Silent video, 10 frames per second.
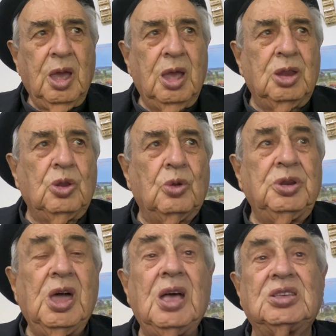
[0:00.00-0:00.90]
إنه
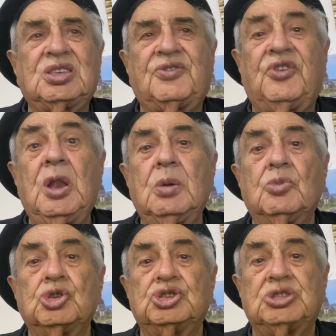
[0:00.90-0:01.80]
الناس في
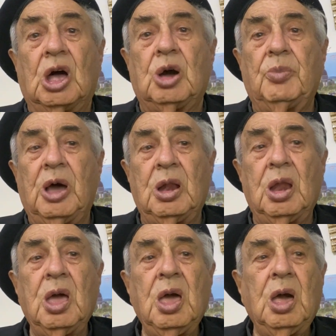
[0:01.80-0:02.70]
المستقبل
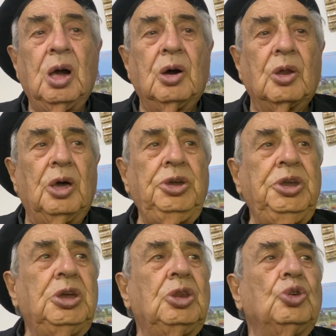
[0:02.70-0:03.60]

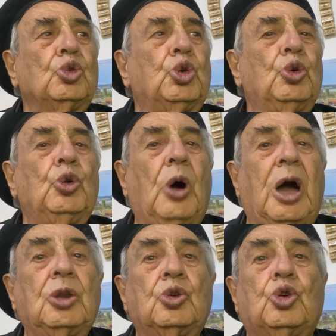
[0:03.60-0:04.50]
رايحين يقولوا
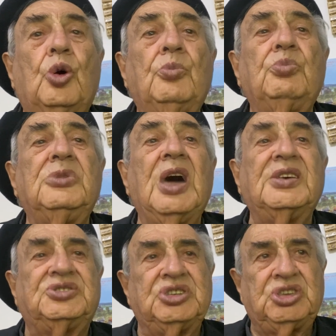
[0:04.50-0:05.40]
عنكم
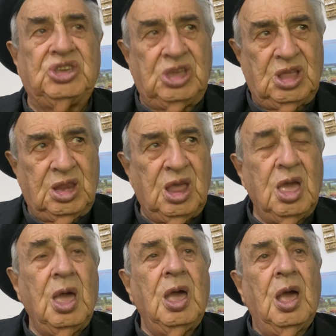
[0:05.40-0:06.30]
نازجين
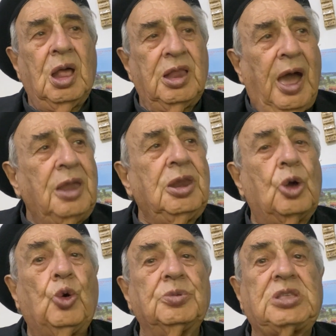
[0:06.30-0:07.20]

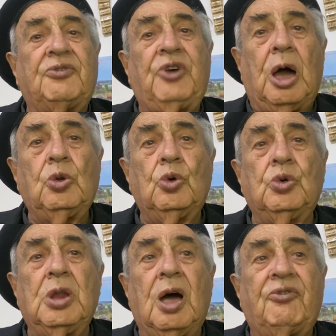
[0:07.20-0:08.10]
لأنكم
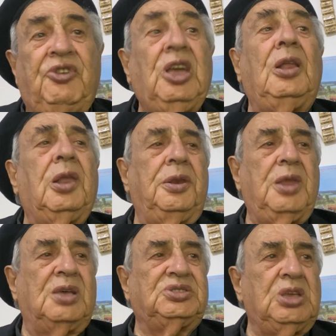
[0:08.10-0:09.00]
تفعلون فعلا
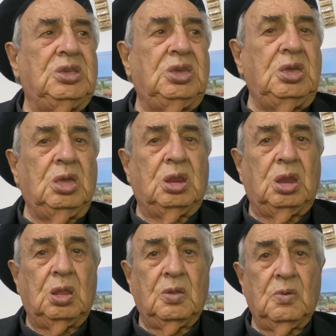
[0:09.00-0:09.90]

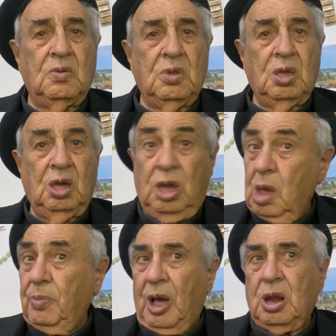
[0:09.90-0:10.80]
نازيين
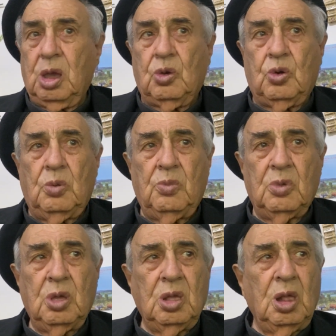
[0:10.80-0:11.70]
عيب عليكم
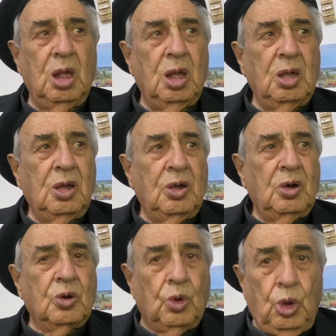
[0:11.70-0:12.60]

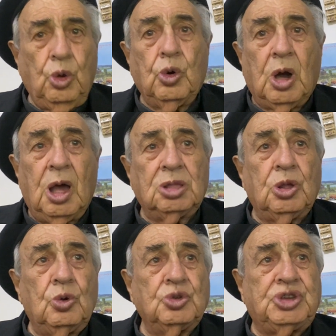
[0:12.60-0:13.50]
روحوا
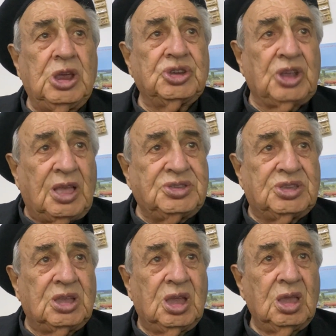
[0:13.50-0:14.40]
قاتلوا جيش
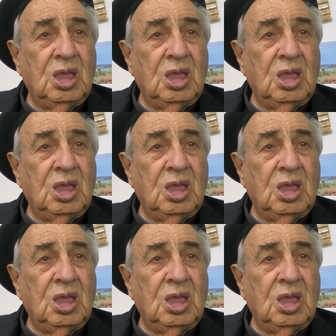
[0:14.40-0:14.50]
غزة